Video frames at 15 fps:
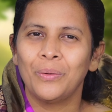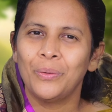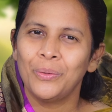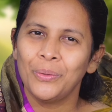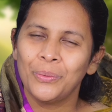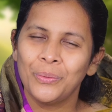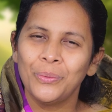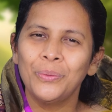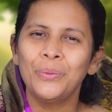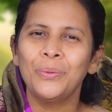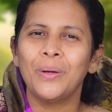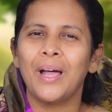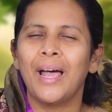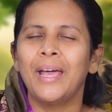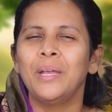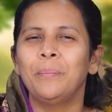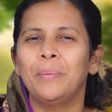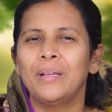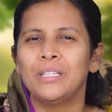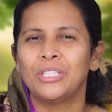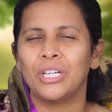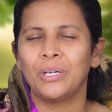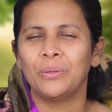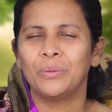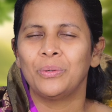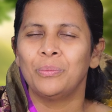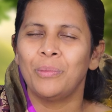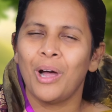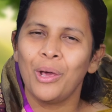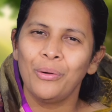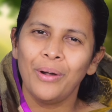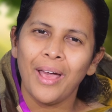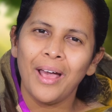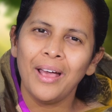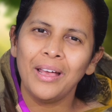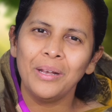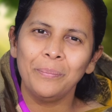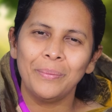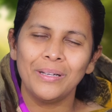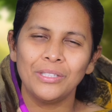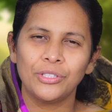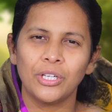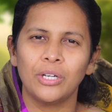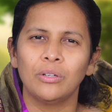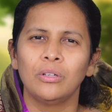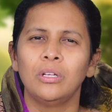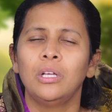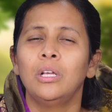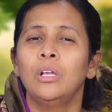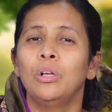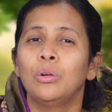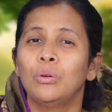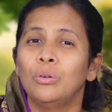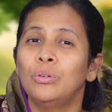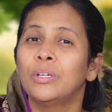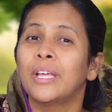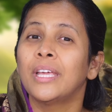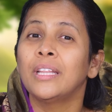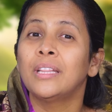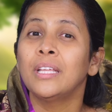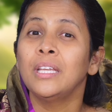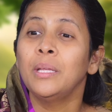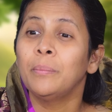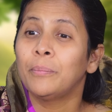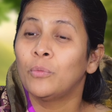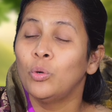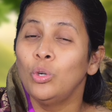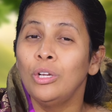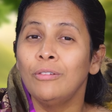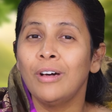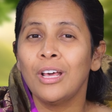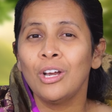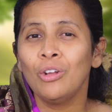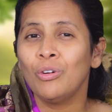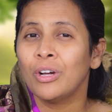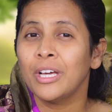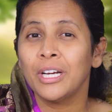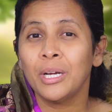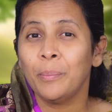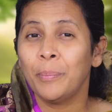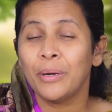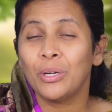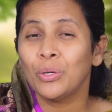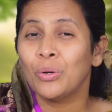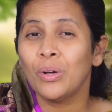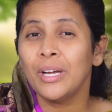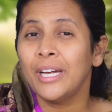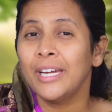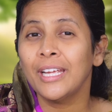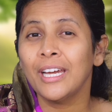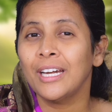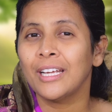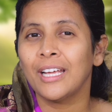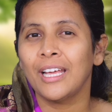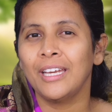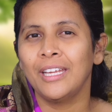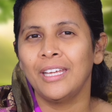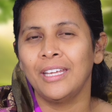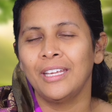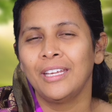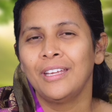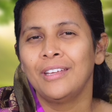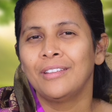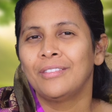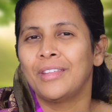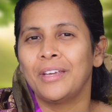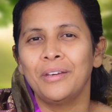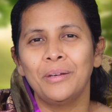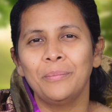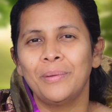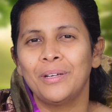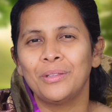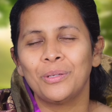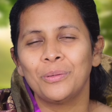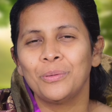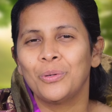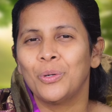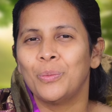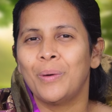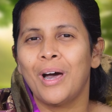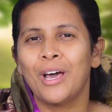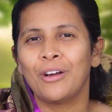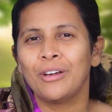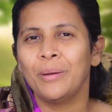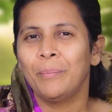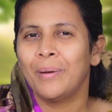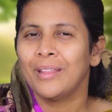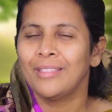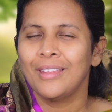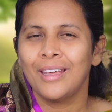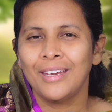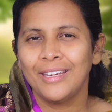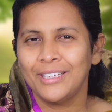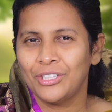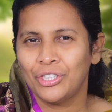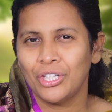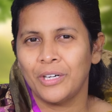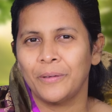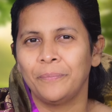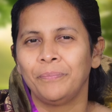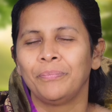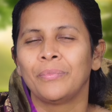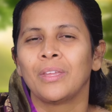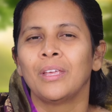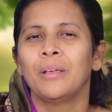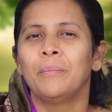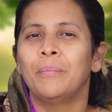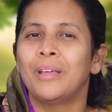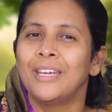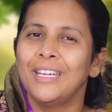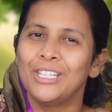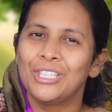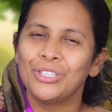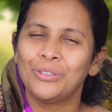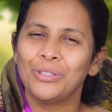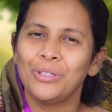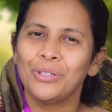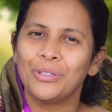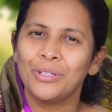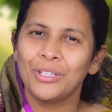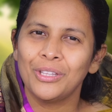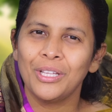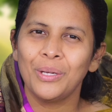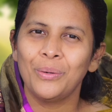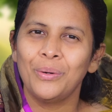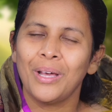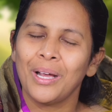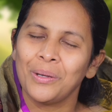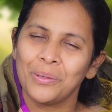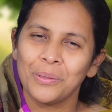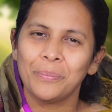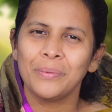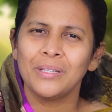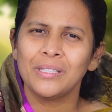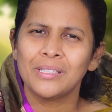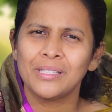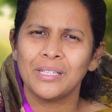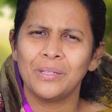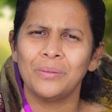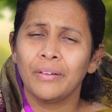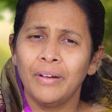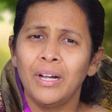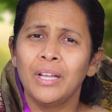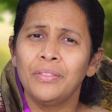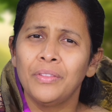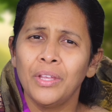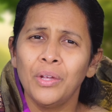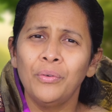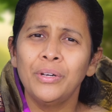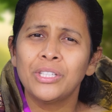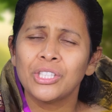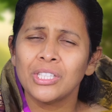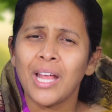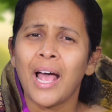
కొడుకు అని పిలిచాడు కుమారుడా అని పిలిచాడు కొడుకైతే నీ పూలివారిలో ఒకరిగా పెట్టుకొని అడిగాడు కానీ తండ్రి మాత్రం కుమారుని బంధాన్ని ఇచ్చాడు నీ జీవితంలో కూడా దేవుడు ఆ కృపనిస్తాడు ఒకవేళ దేవుడిచ్చిన